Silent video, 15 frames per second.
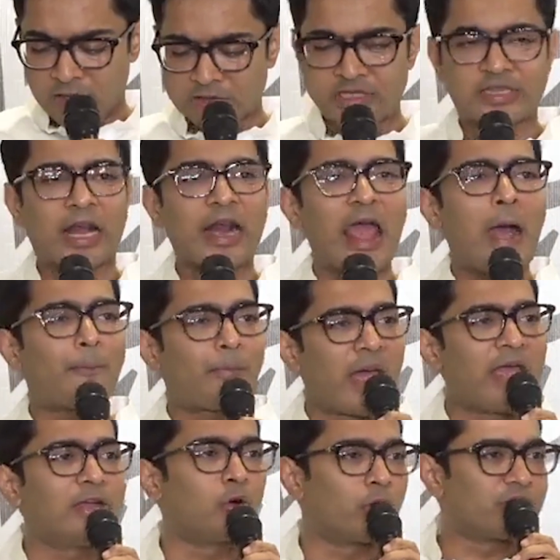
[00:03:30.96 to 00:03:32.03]
যে তারা
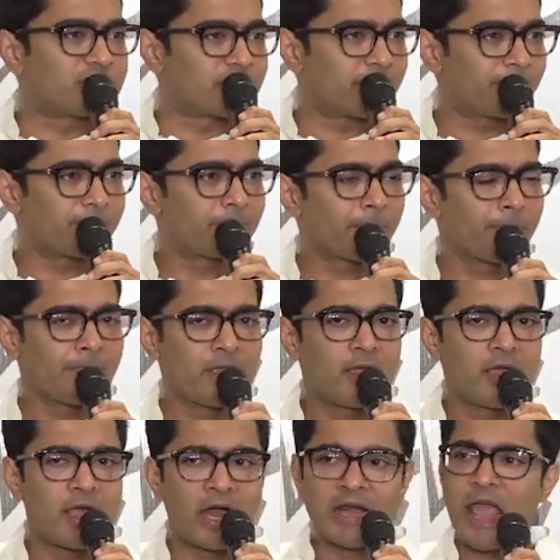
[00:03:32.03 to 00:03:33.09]
অ্যাপ্লাই করেছে
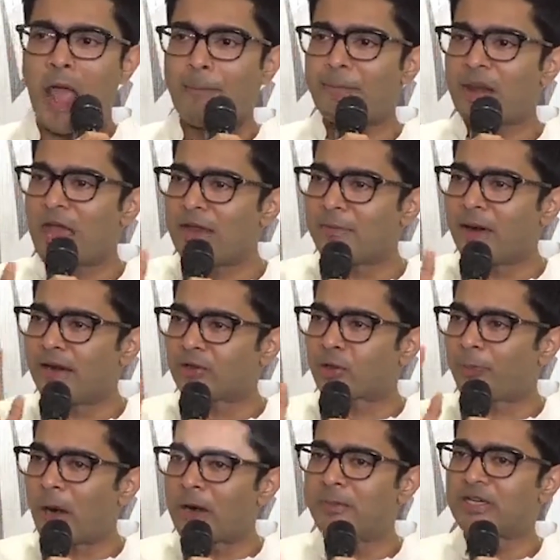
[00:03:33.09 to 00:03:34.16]
আরে অ্যাপ্লাই মানে তো
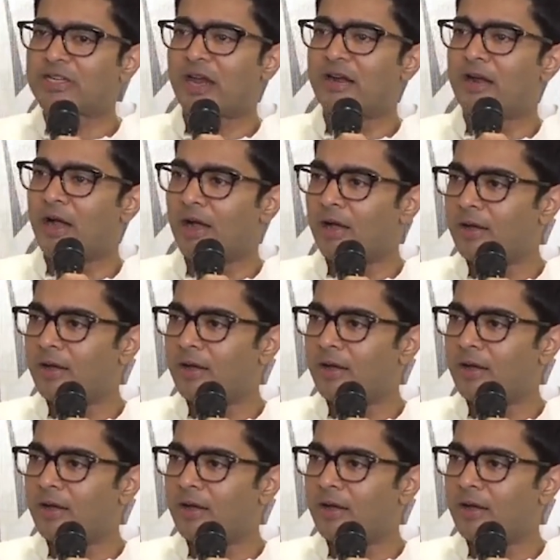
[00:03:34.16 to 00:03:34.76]
পারমিশন না